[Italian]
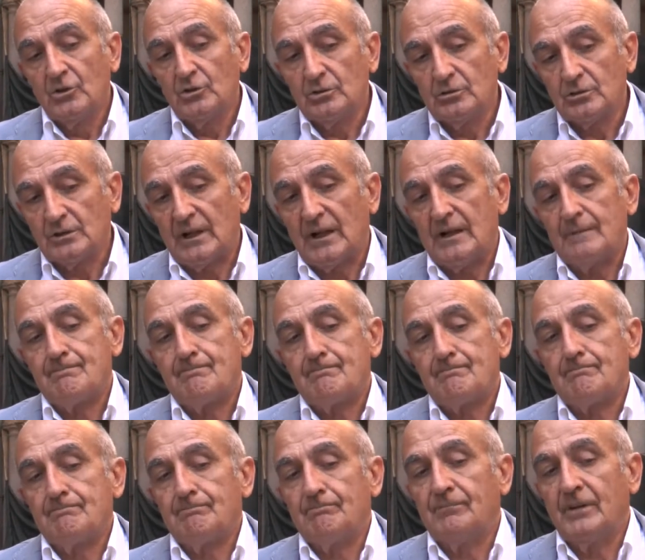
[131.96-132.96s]
Ora,
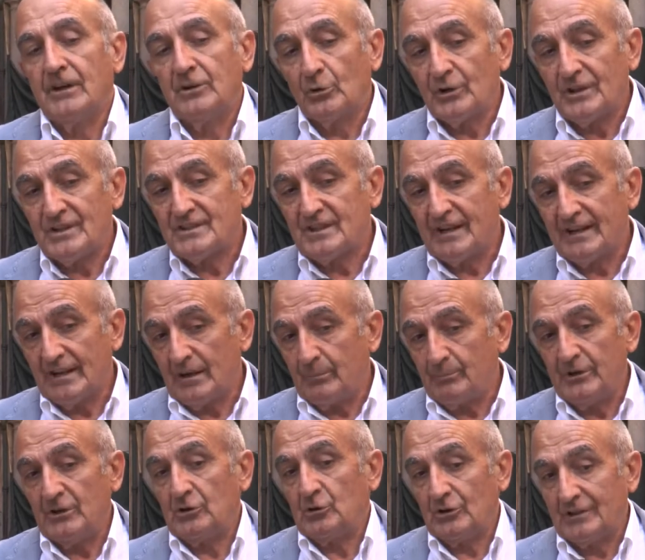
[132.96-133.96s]
valorizzare la
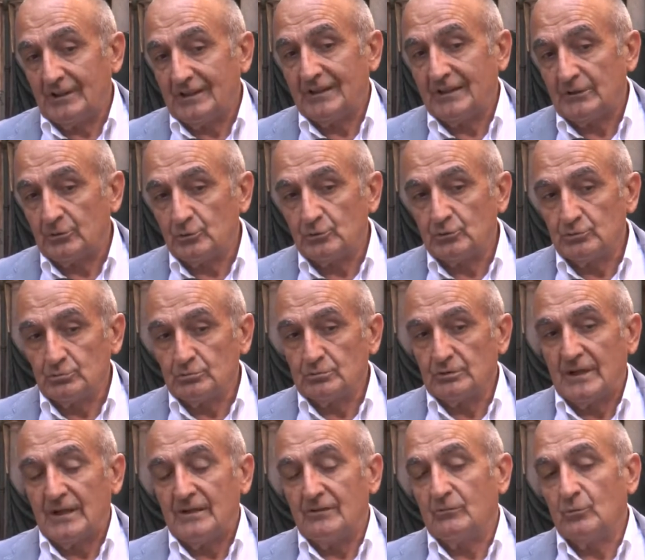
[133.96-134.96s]
piccola
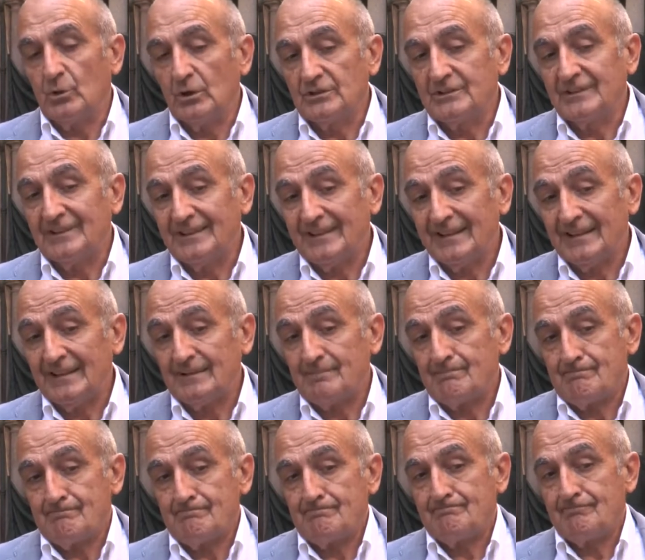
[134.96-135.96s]
agricoltura vuol dire
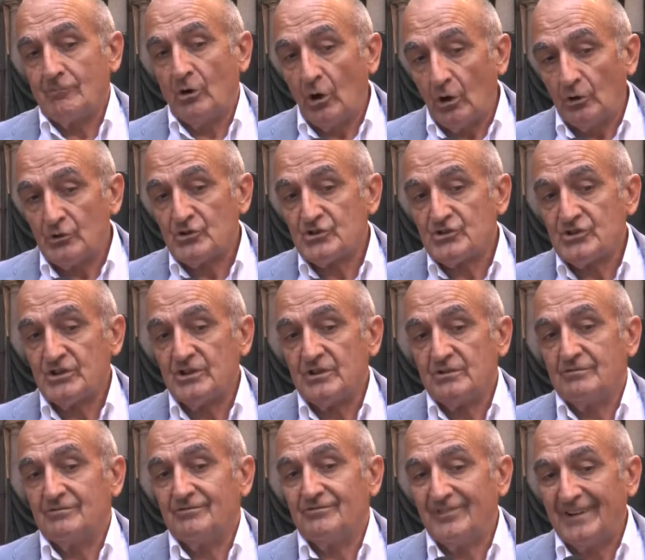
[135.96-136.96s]
oggi
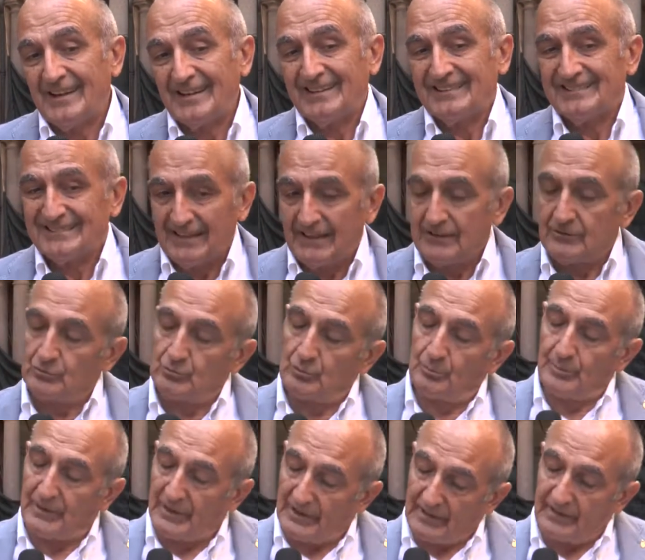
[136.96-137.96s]
fare tanto
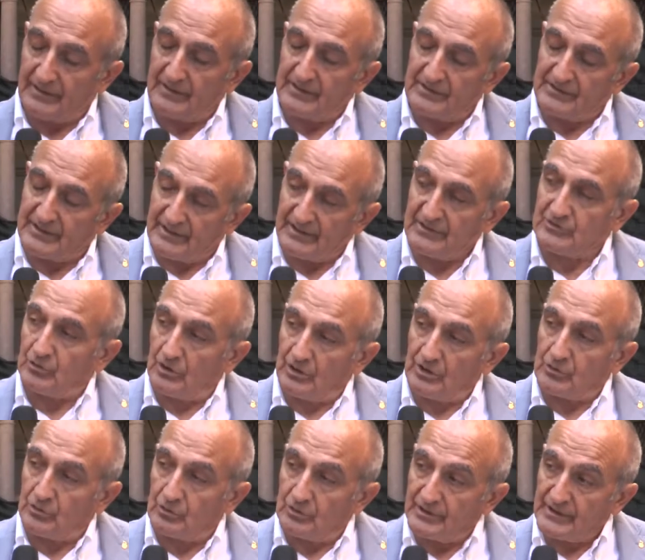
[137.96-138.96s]
per i territori
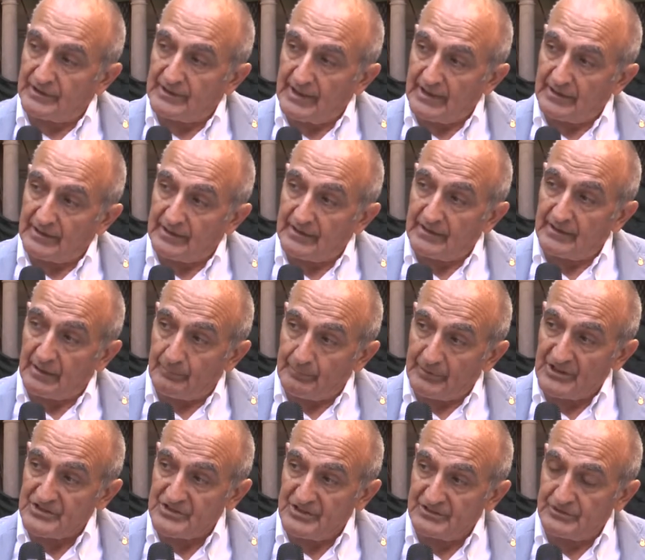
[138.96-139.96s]
collinari che
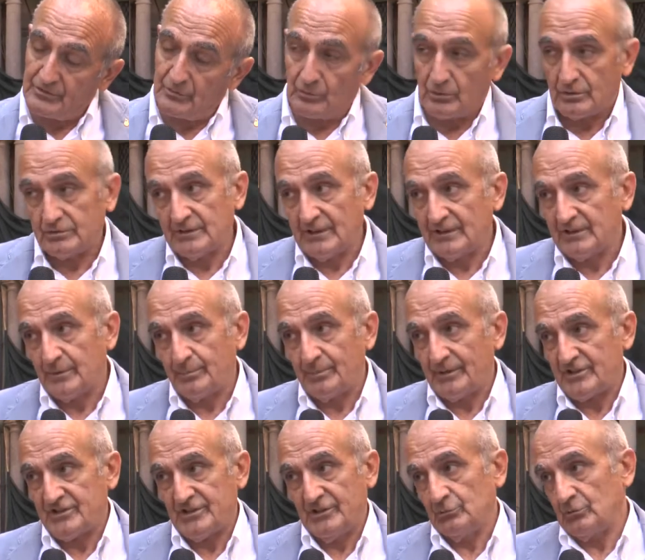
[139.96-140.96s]
rappresentano
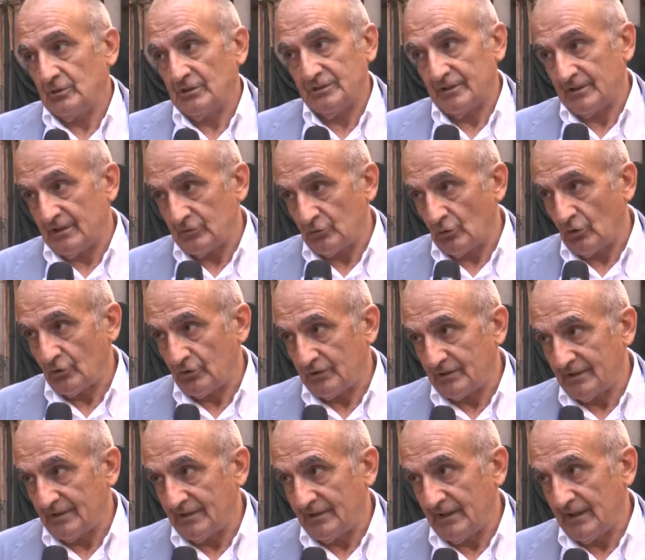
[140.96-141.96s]
l'80% del territorio
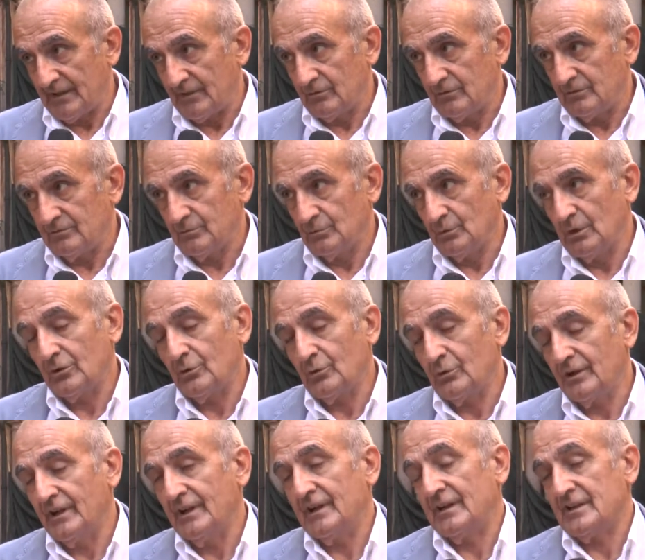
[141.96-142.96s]
italiano. Una
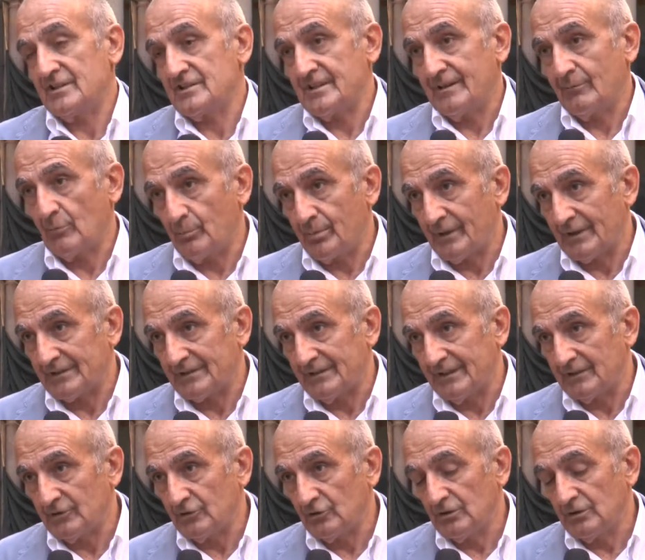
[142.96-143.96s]
collina che stiamo
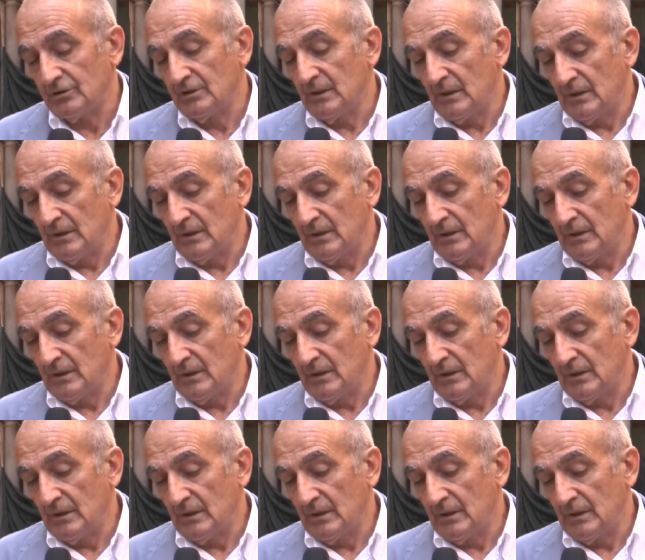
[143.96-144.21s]
perdendo,